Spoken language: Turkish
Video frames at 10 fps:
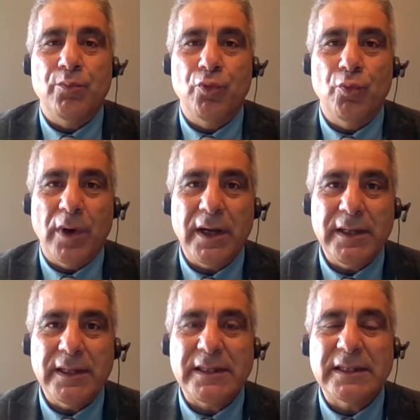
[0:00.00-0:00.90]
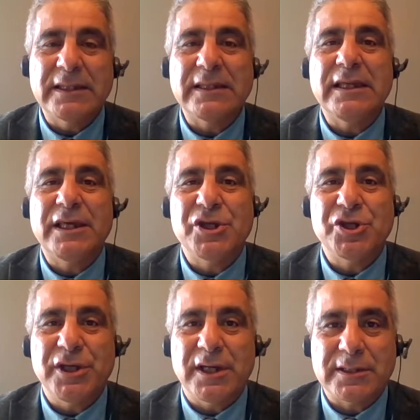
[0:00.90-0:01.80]
Bu maliyet yılın
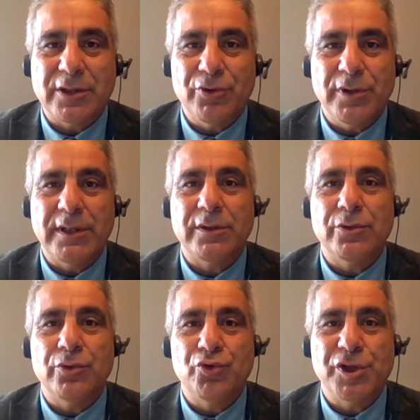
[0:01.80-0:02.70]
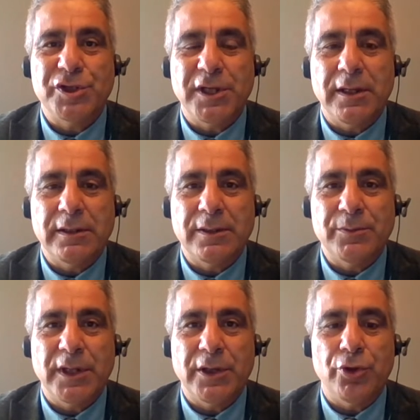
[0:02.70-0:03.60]
ikinci yarısına yönelik e, düşeceği
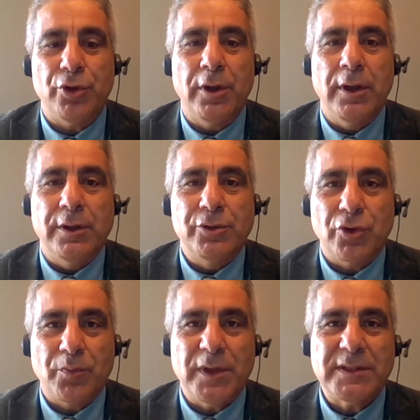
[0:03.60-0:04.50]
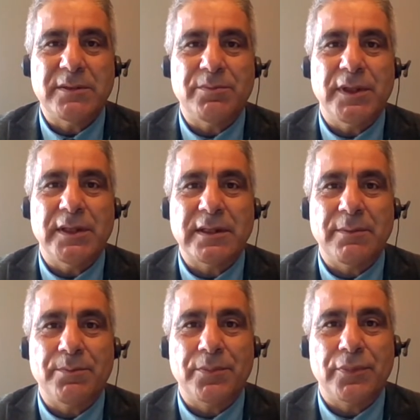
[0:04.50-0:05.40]
anlamına geliyor. Çok basit bir
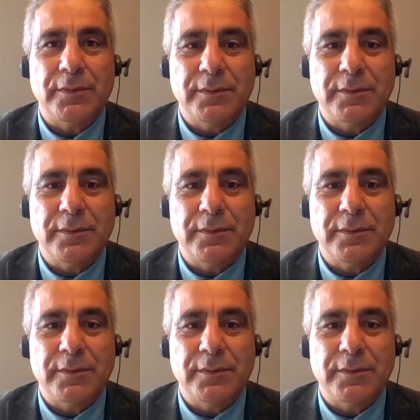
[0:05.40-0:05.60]
hesap